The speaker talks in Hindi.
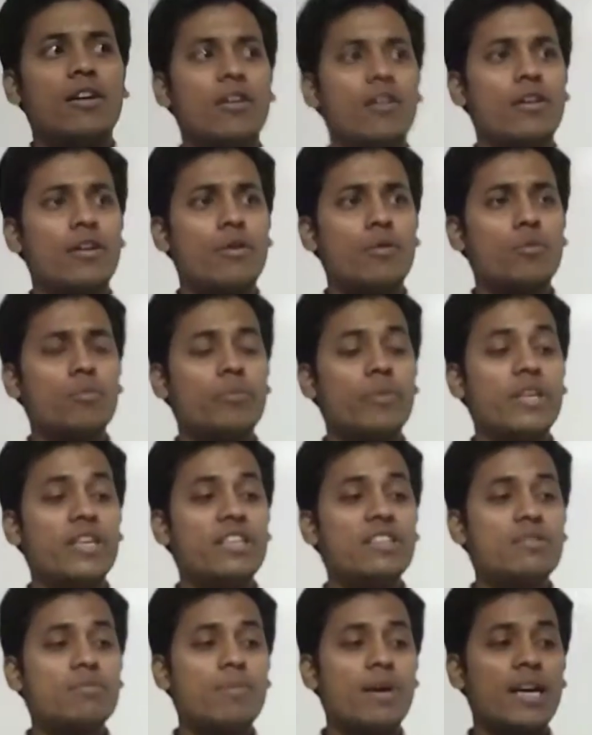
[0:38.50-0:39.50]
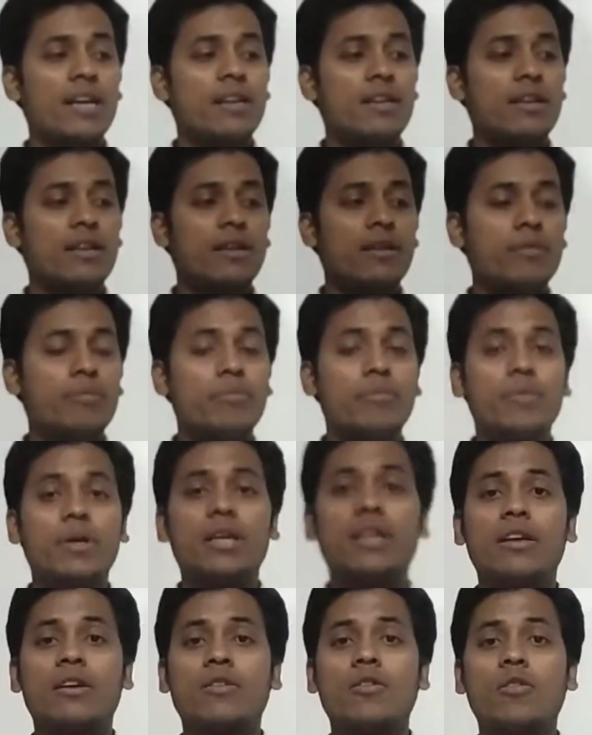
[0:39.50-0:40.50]
और इस बार
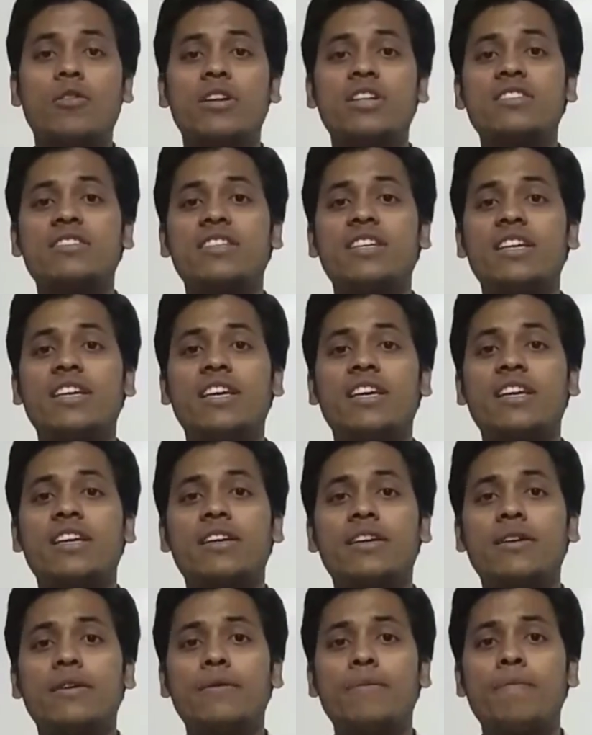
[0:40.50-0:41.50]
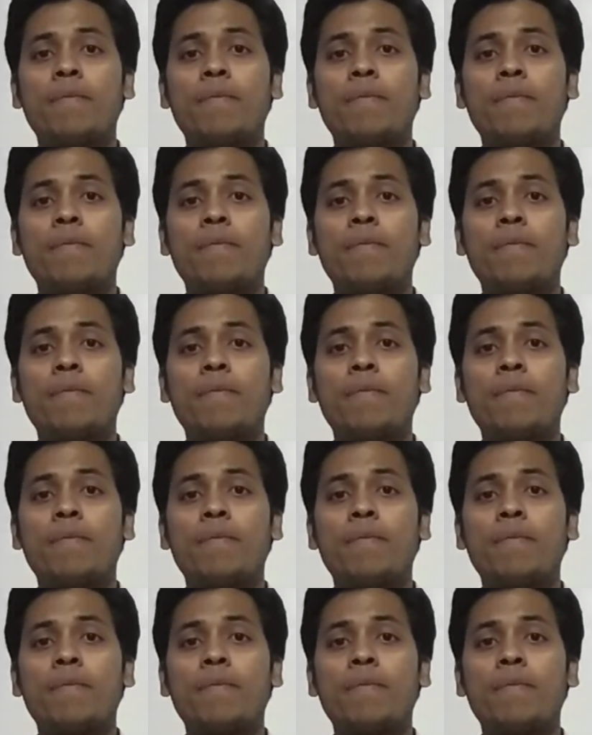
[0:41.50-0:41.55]
कांग्रेस के एक